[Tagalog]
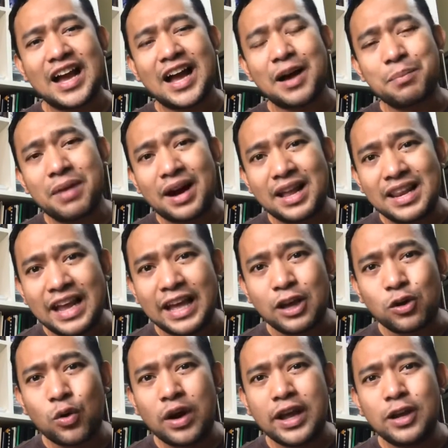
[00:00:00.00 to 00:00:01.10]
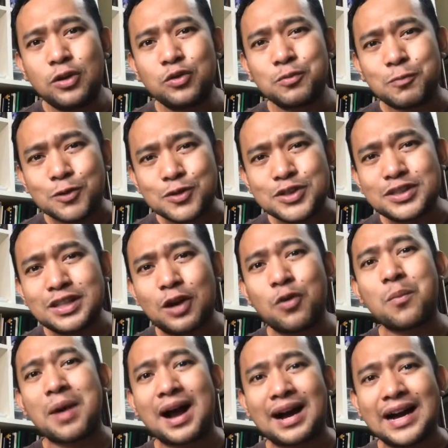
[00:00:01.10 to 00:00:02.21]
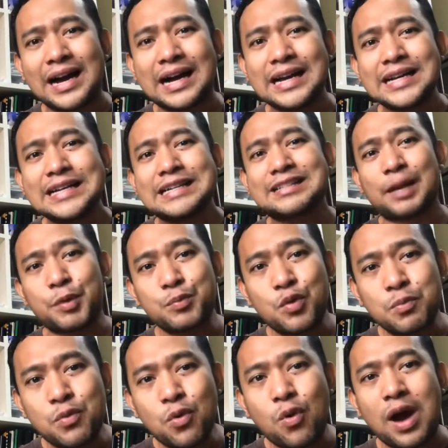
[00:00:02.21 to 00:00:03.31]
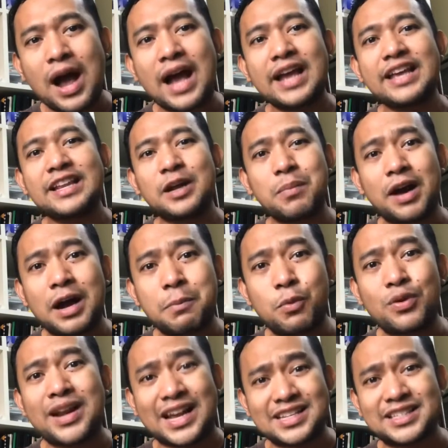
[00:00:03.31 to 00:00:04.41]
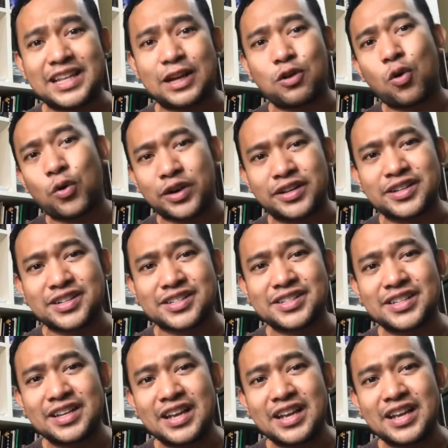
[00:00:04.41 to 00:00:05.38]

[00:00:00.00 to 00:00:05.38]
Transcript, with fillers: ang mga laiko ay lubos na humanga sa pamumuhay ng mga monastic orders.